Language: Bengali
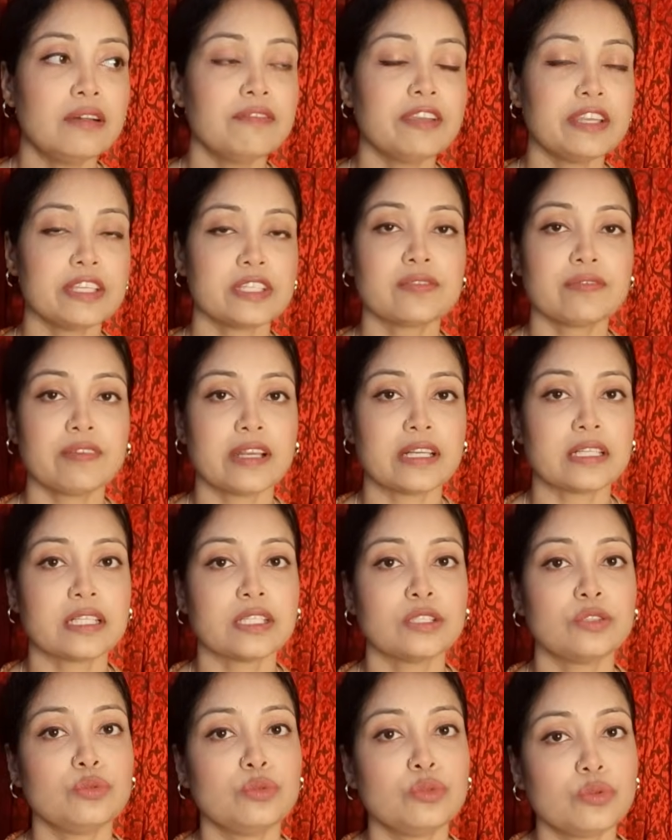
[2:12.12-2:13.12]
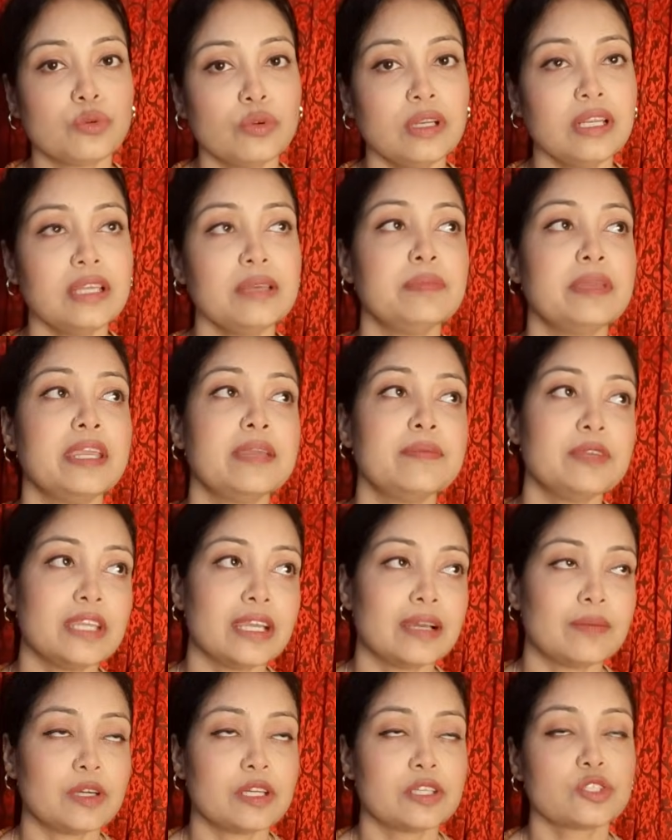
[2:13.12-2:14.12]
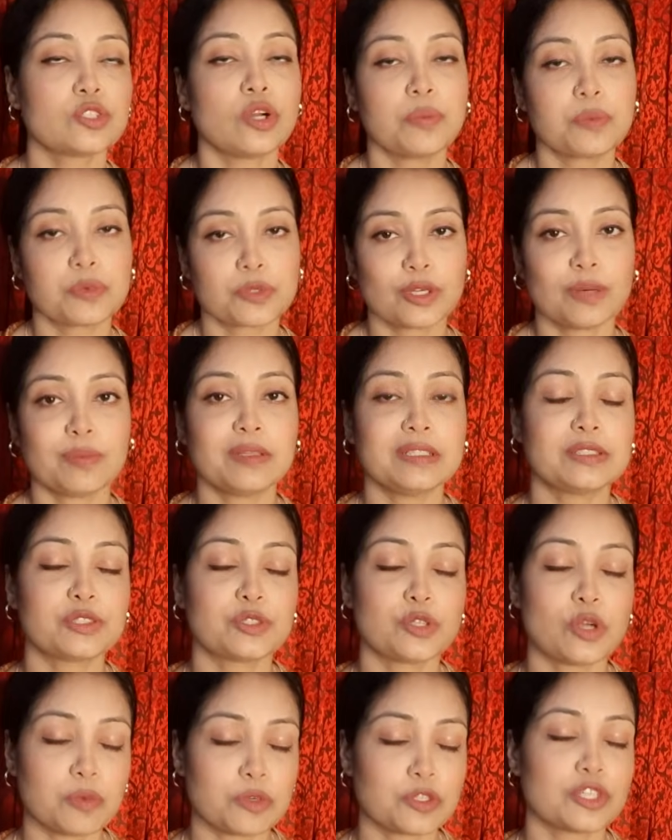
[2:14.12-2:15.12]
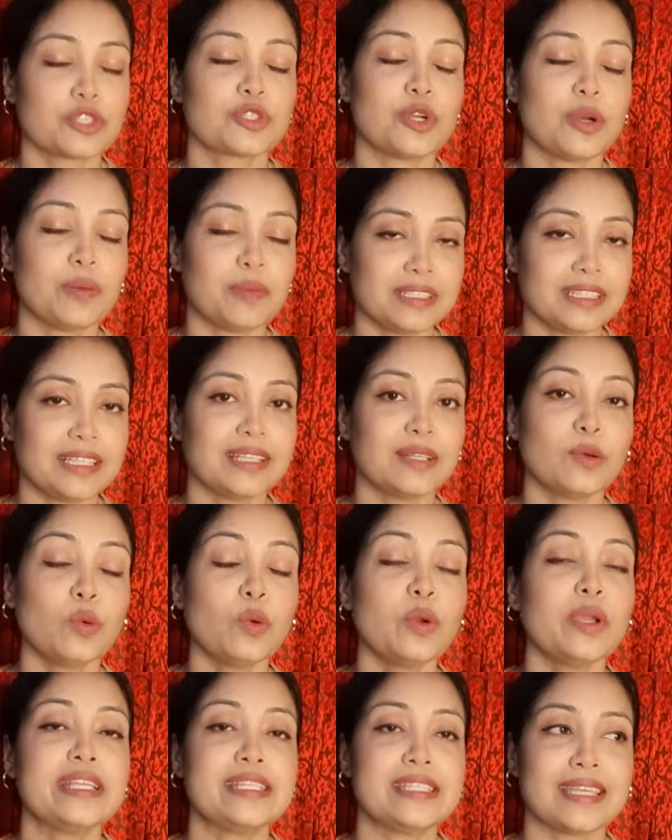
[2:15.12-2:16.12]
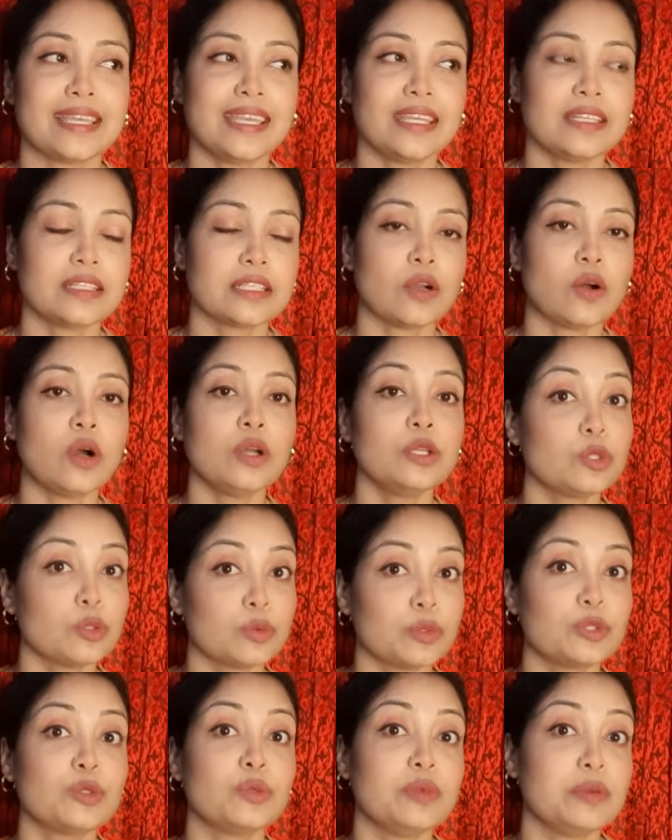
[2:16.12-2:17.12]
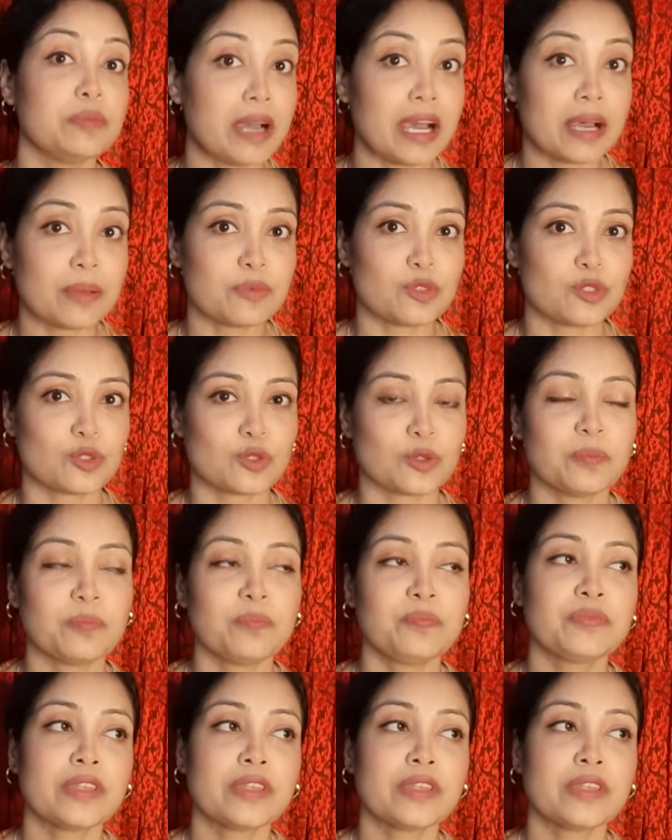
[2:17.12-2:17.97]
ফেস ফ্যাটটা দূর করলে মেবি আমার সব সমাজ সমস্যার সমাধান হয়ে যায় এটা হয়তো বা তুমি ভাবছো